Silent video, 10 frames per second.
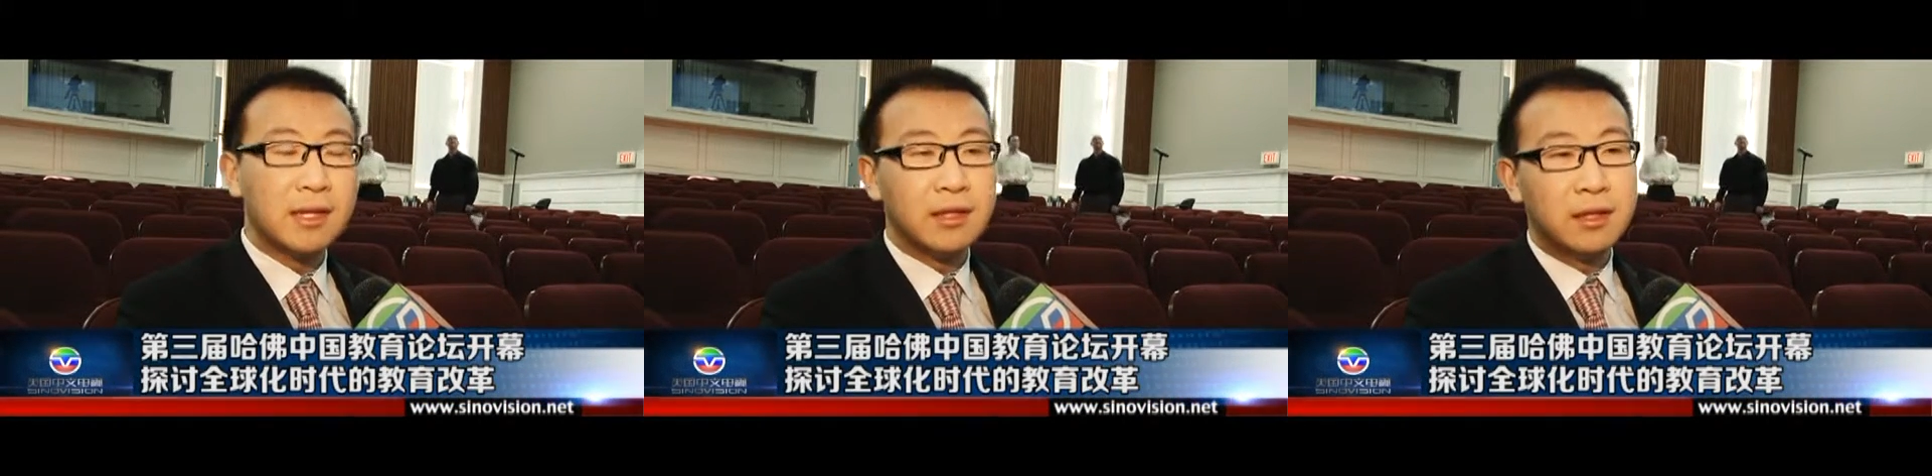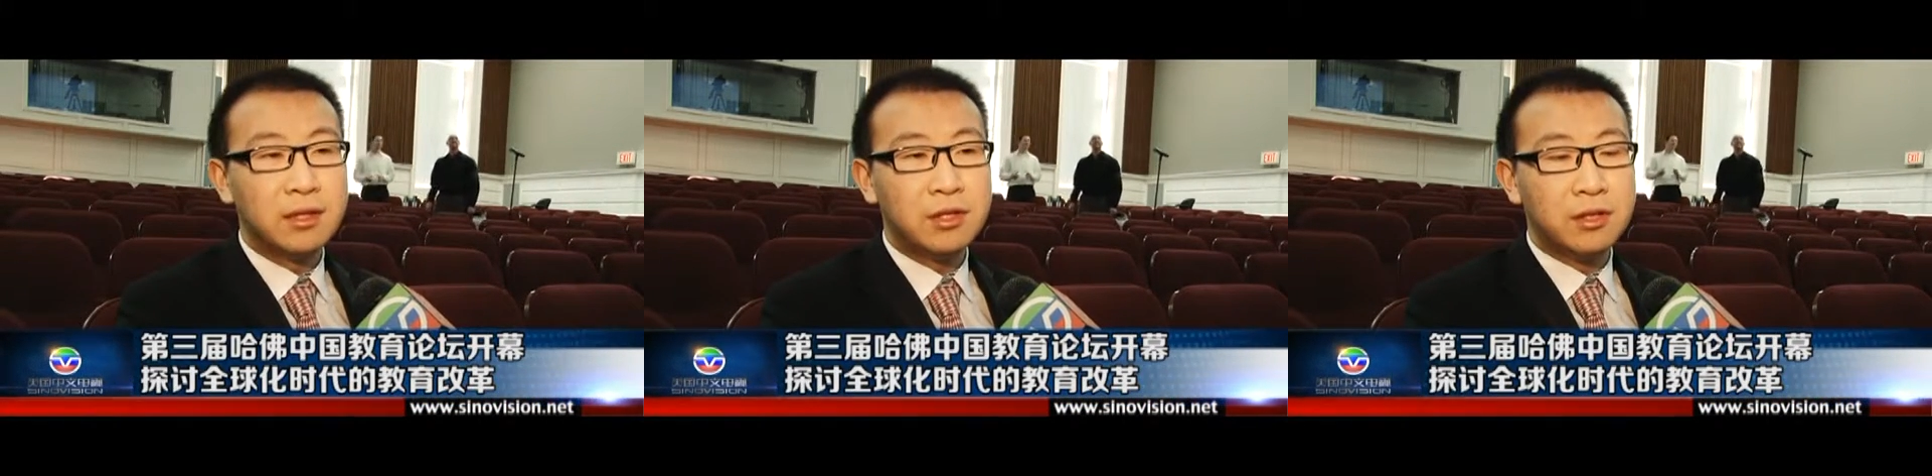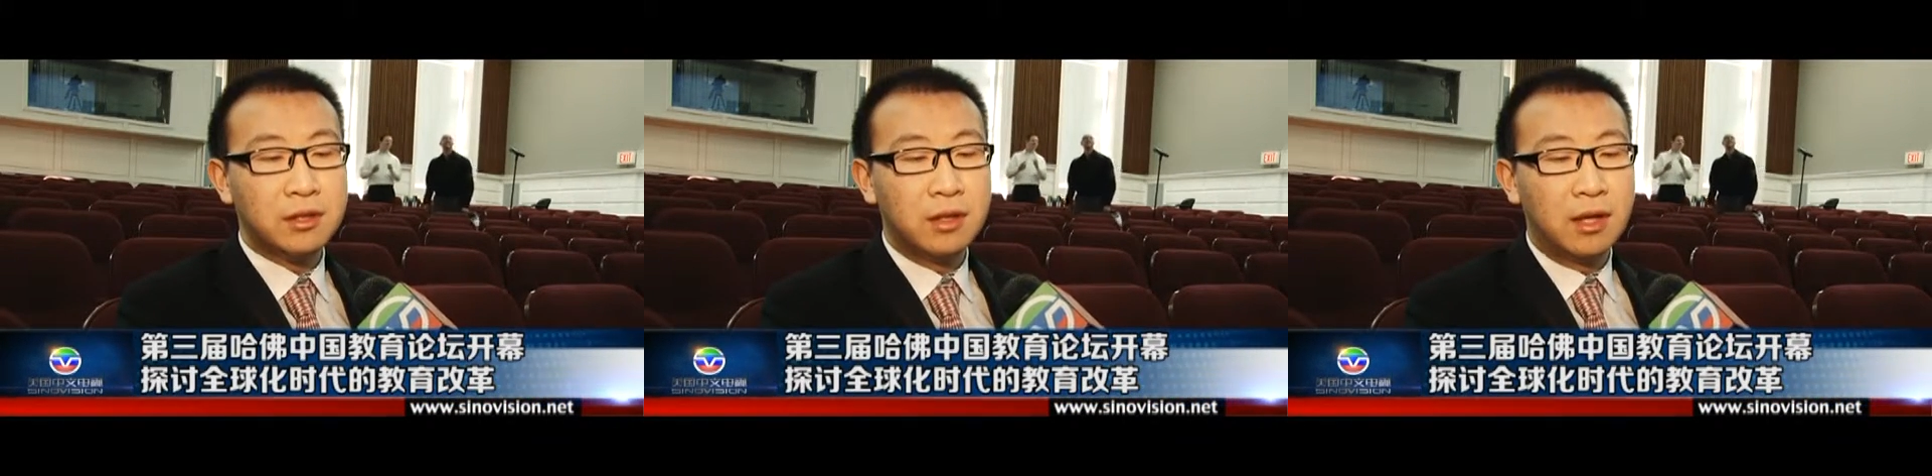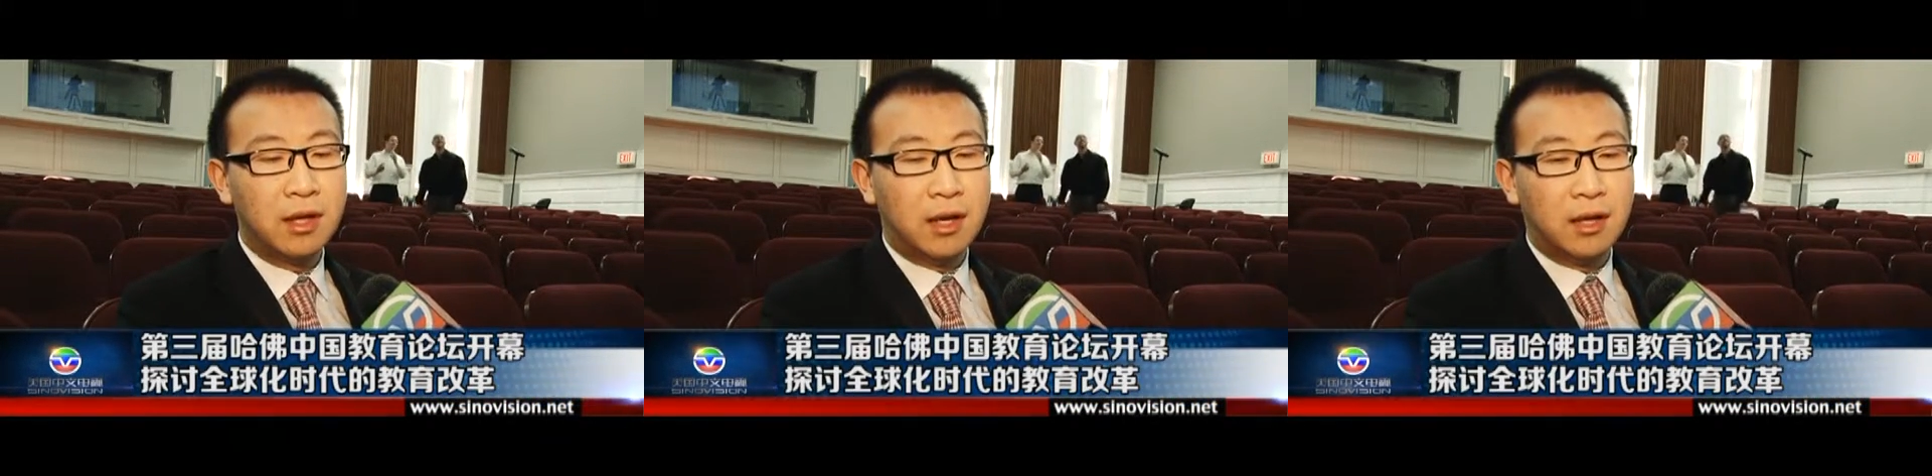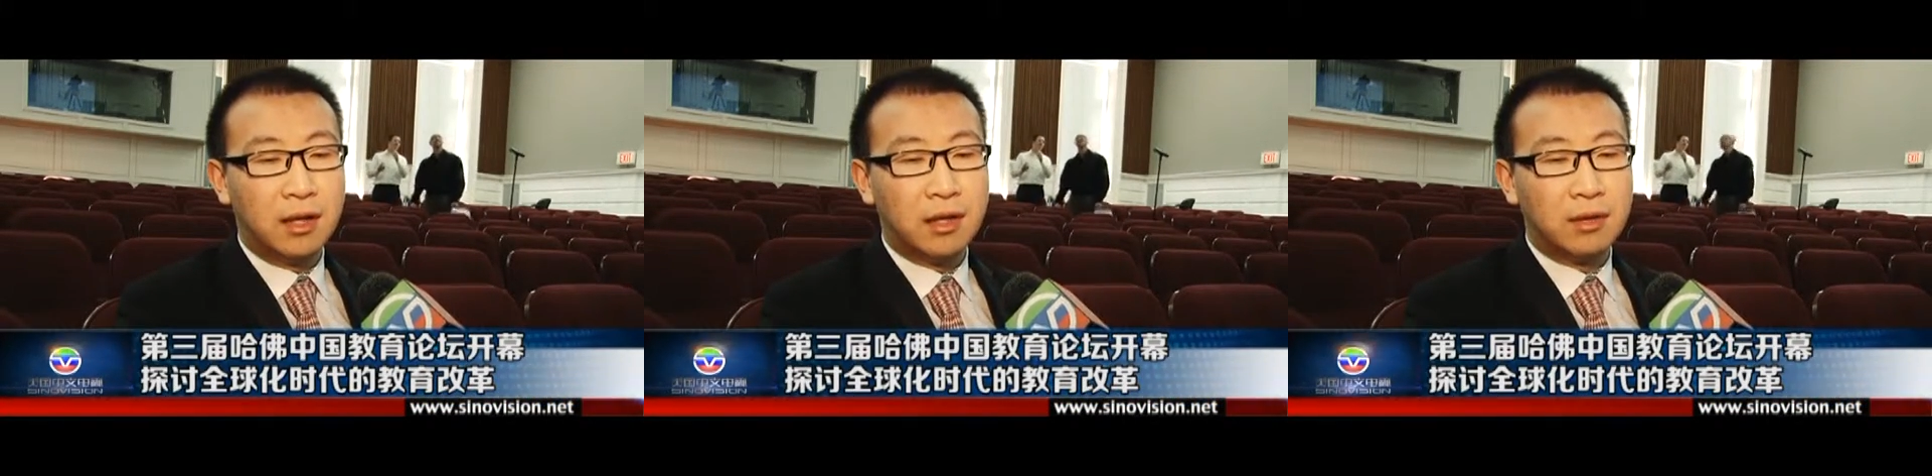一个是
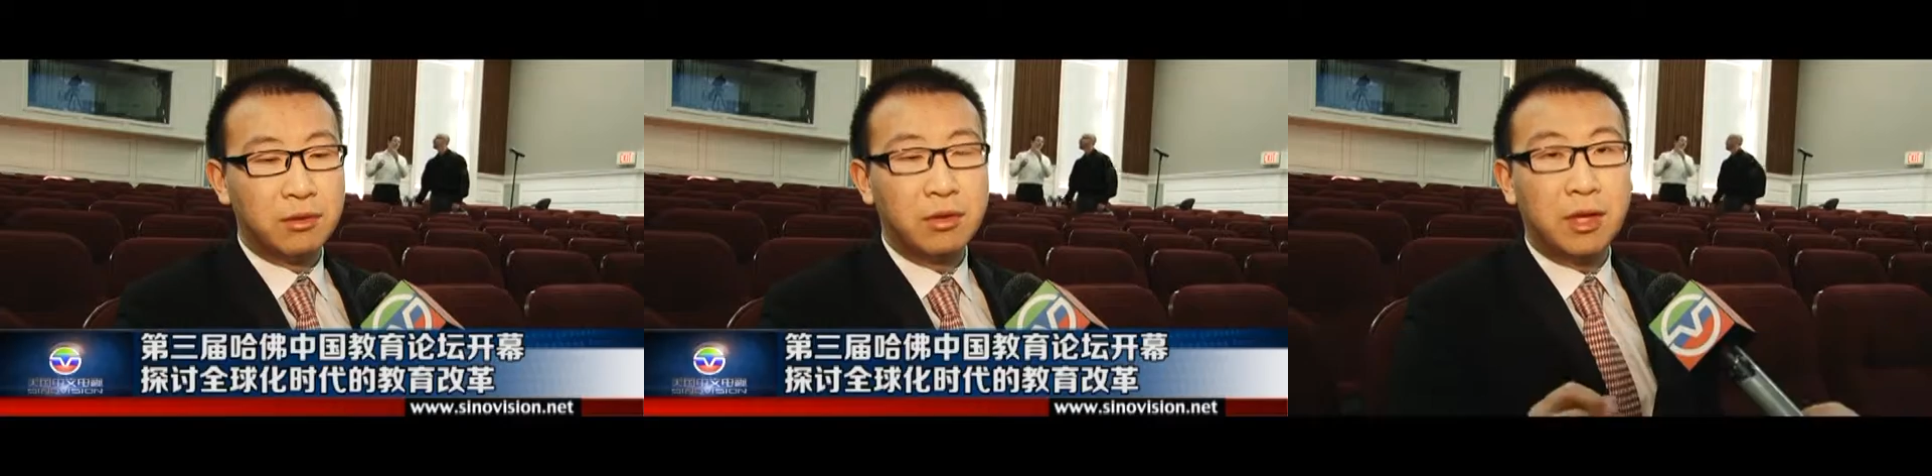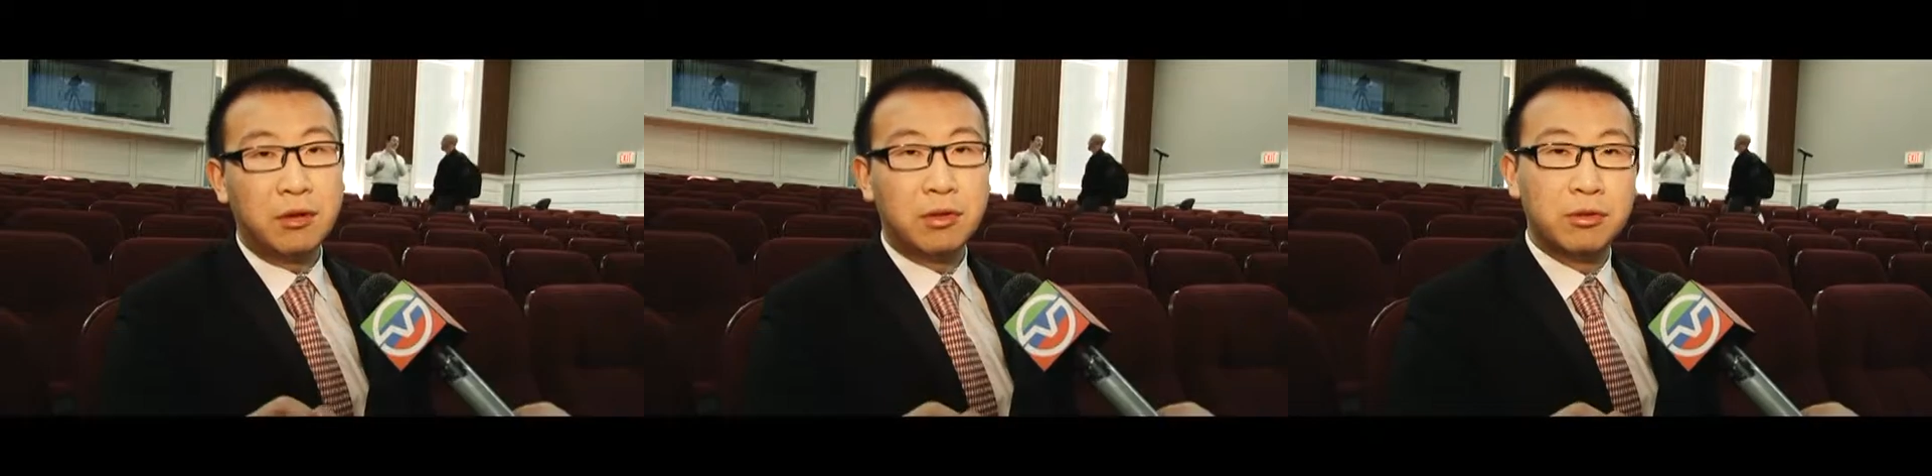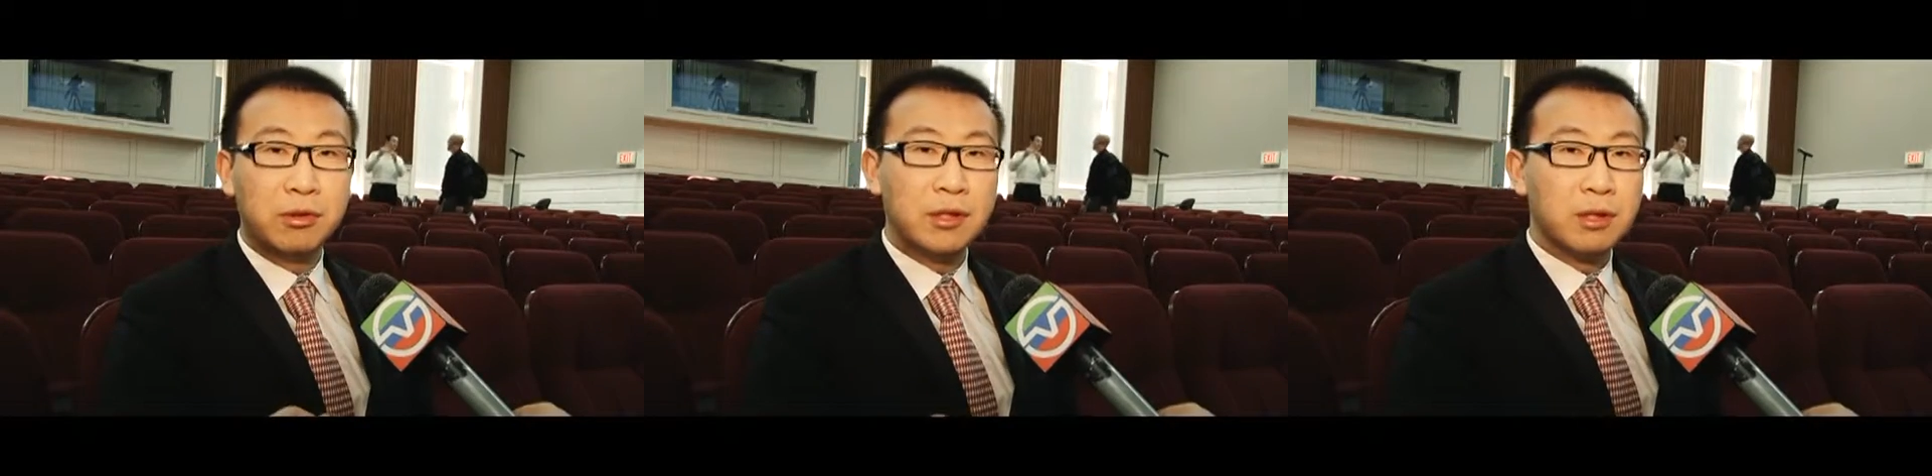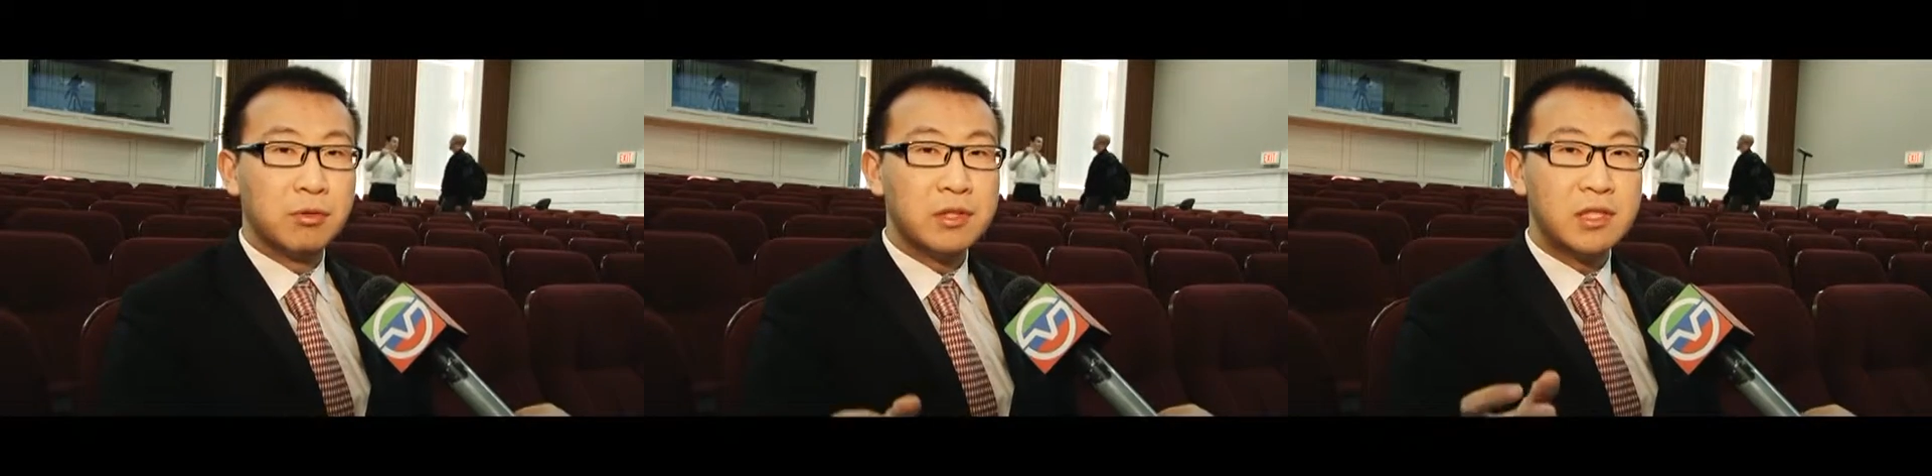呃越来越多的国际